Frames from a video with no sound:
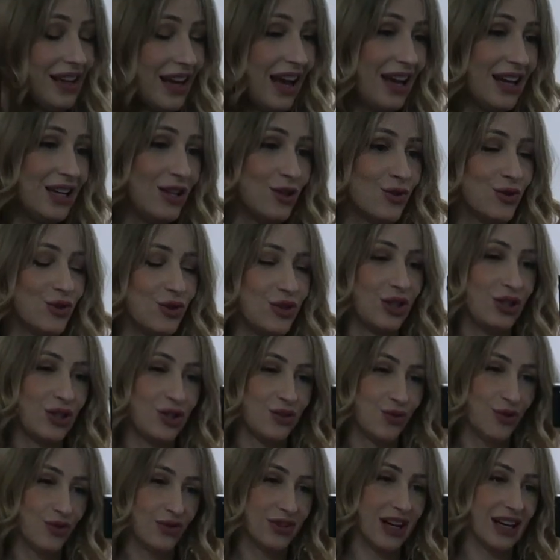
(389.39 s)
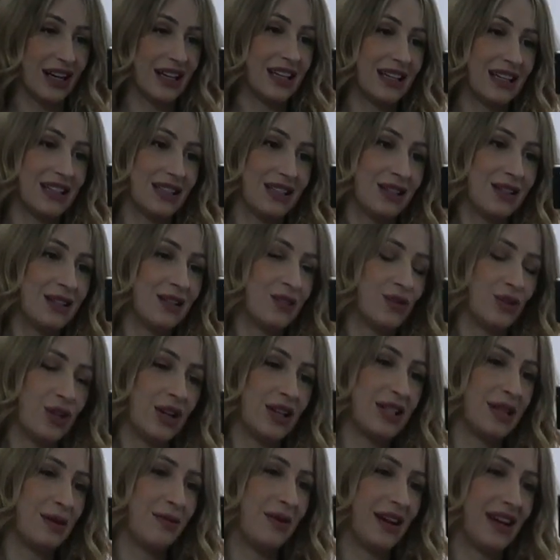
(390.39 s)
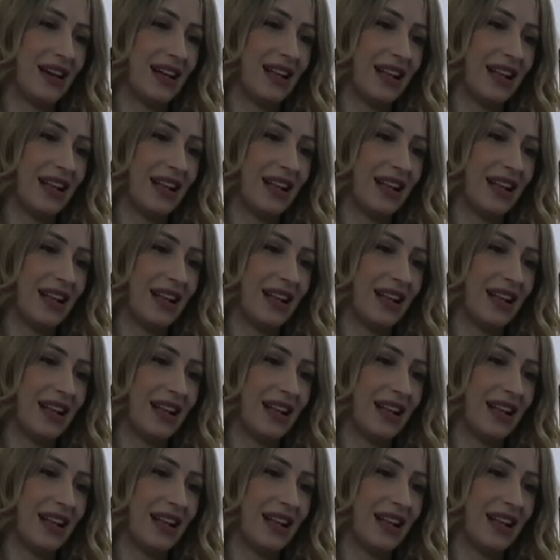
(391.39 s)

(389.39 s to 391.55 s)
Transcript: E é isso, gente. Vou ficar receber a